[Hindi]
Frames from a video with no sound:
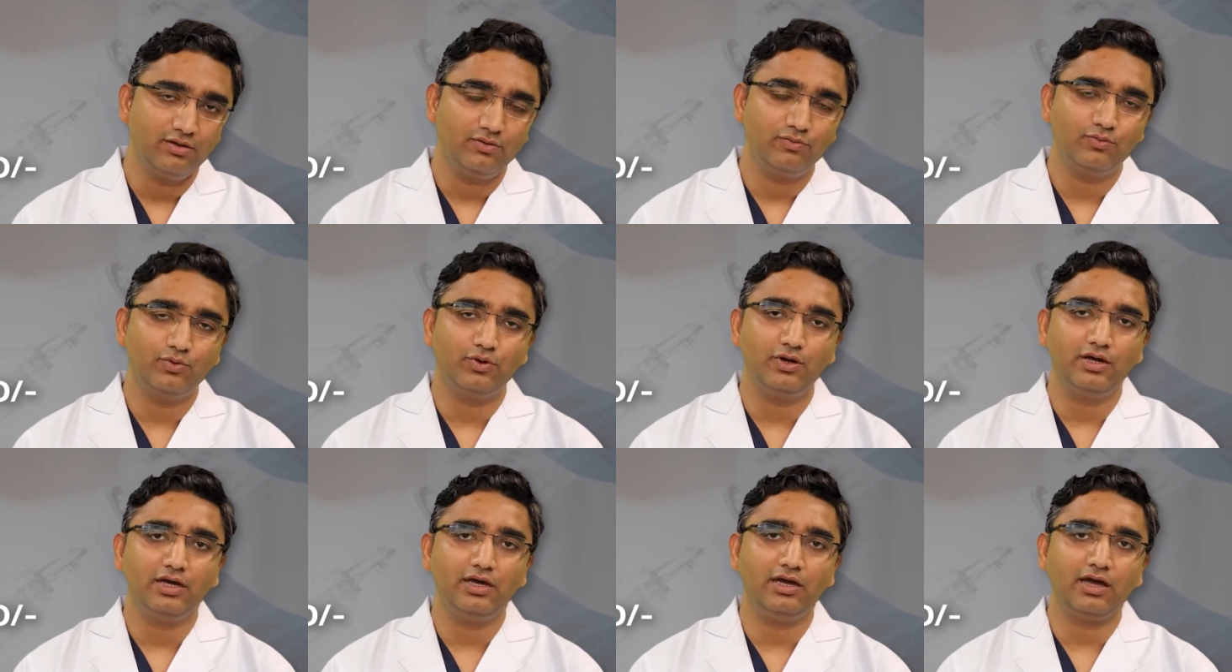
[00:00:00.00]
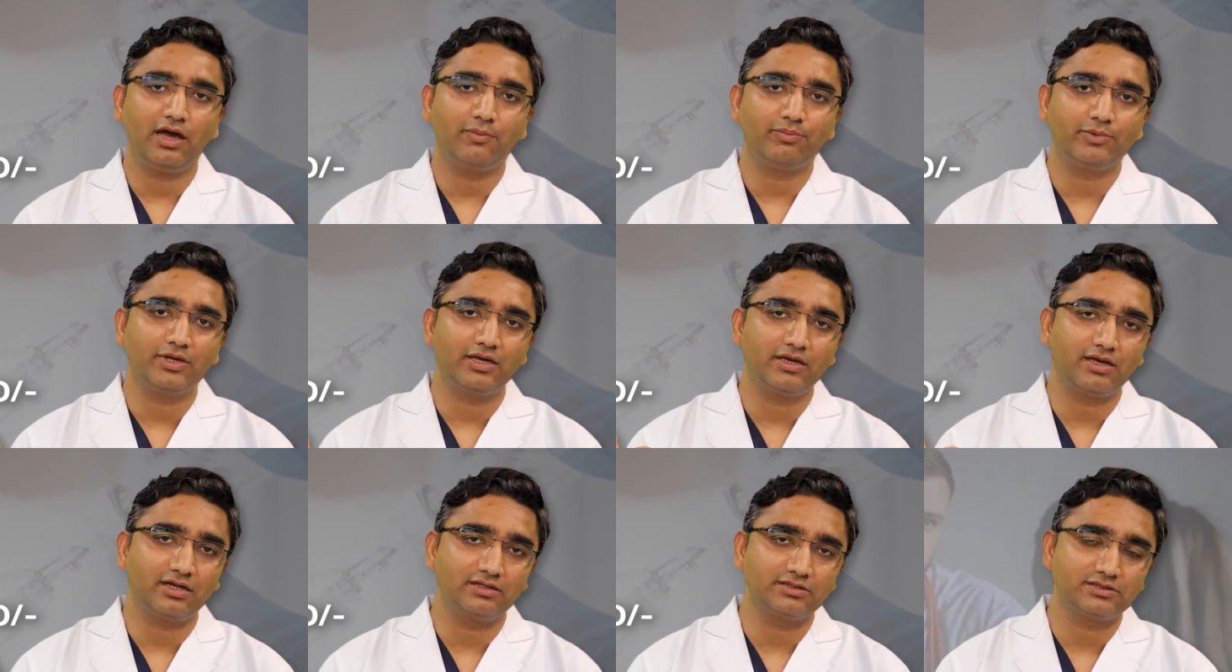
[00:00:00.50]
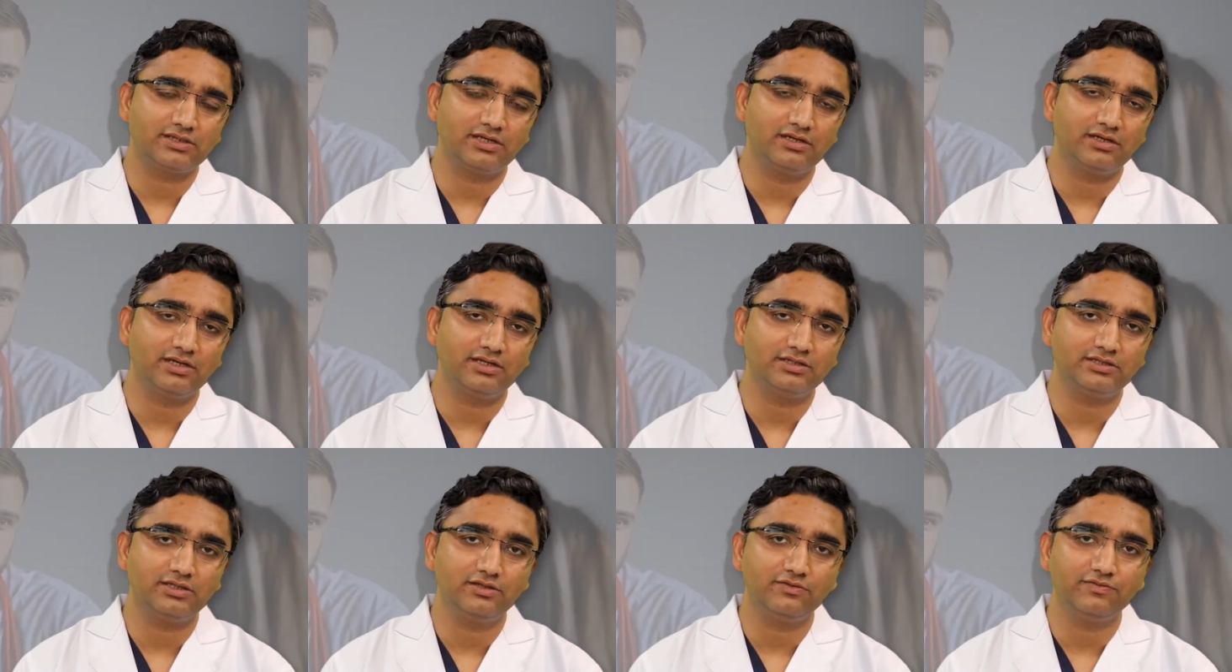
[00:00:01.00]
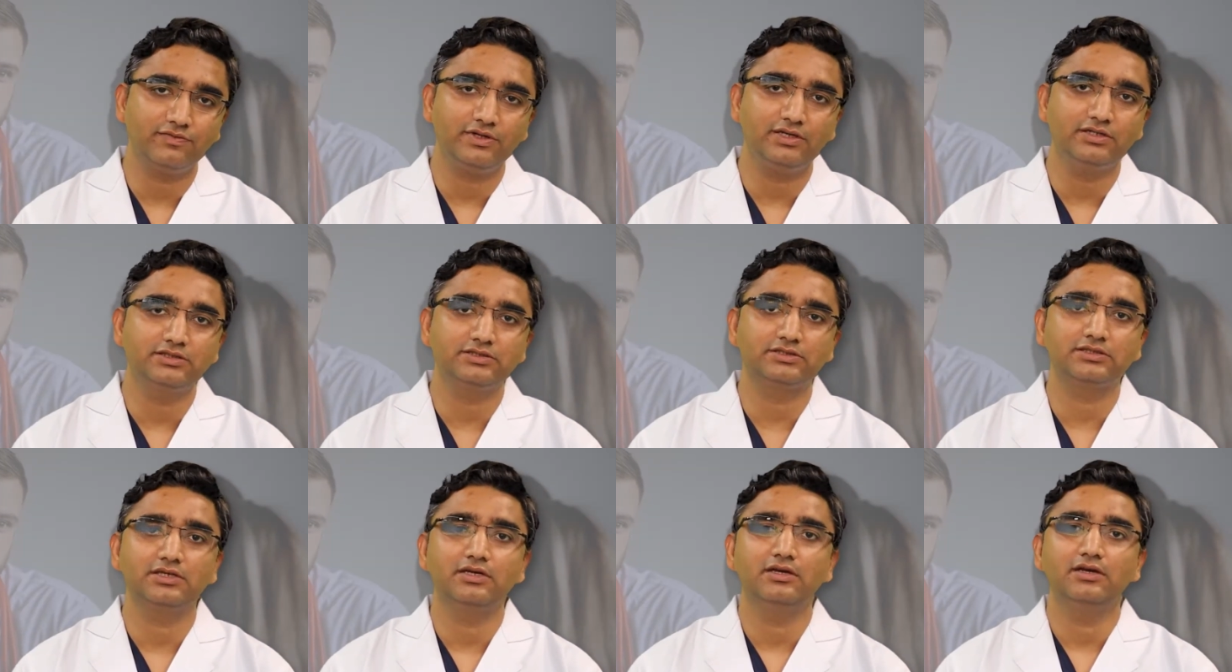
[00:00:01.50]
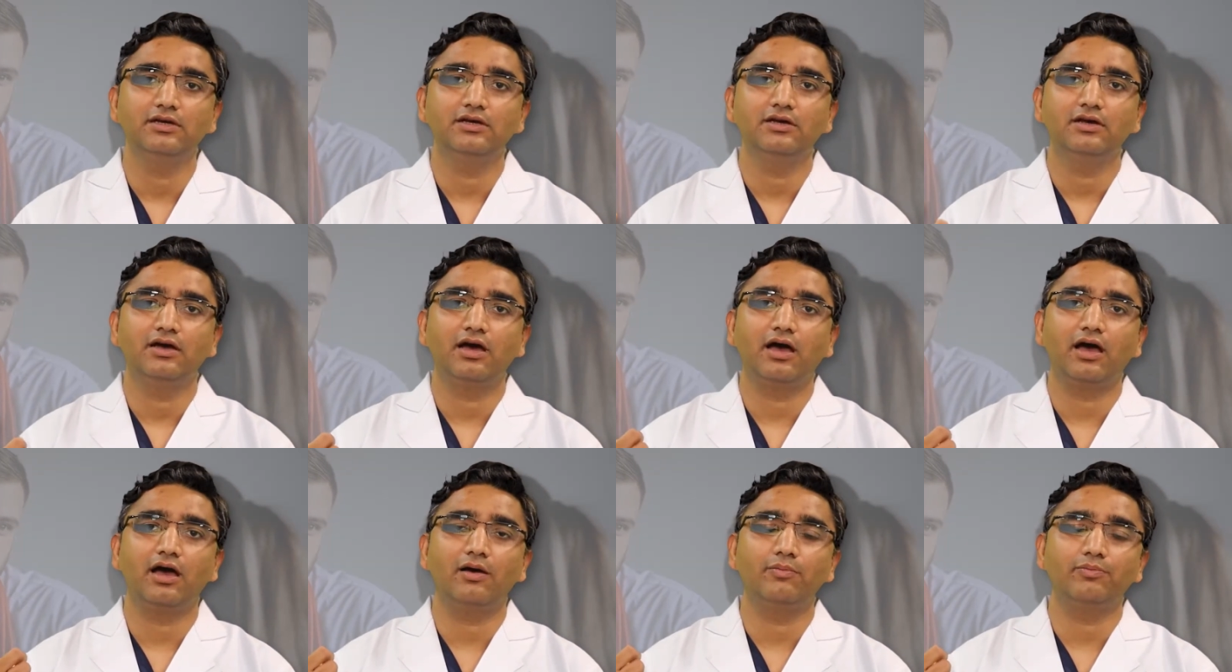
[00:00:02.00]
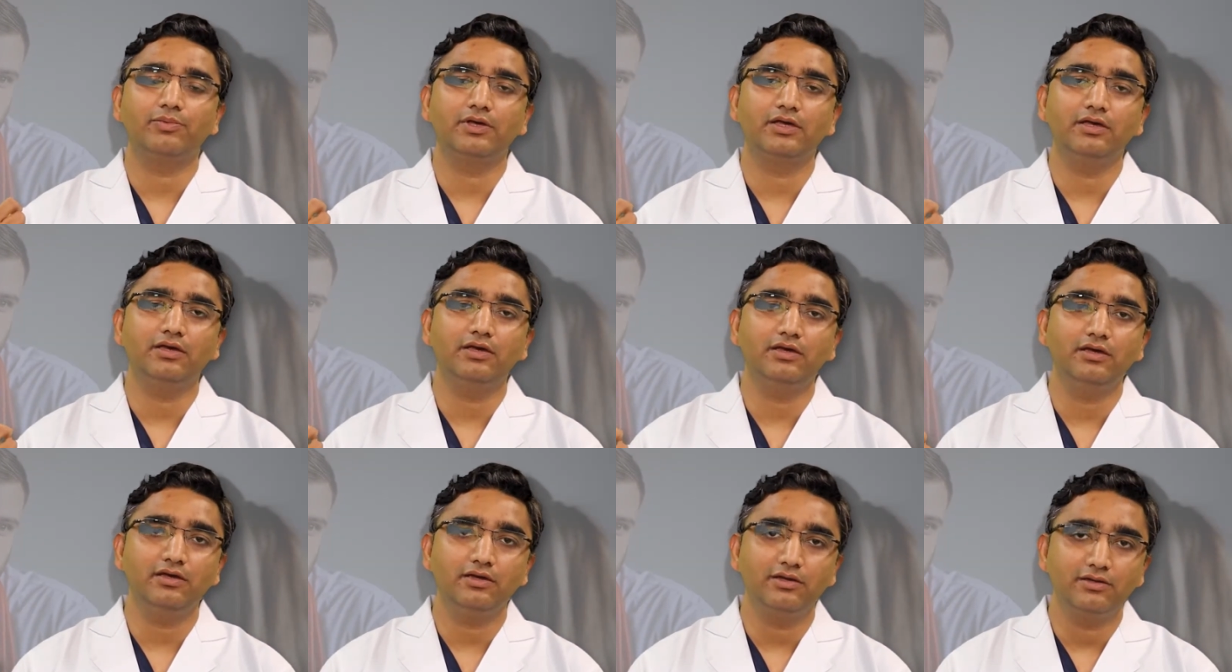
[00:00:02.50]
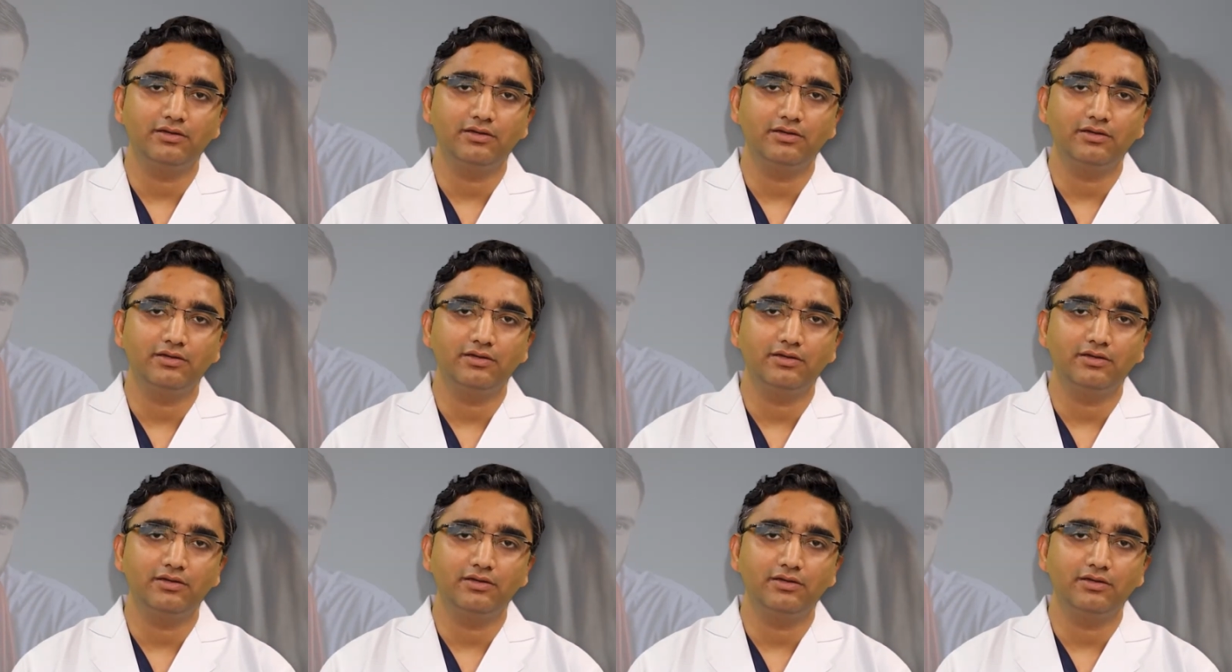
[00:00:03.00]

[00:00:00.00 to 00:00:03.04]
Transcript: वो है आपकी कंसल्टेशन फ़ीस आपकी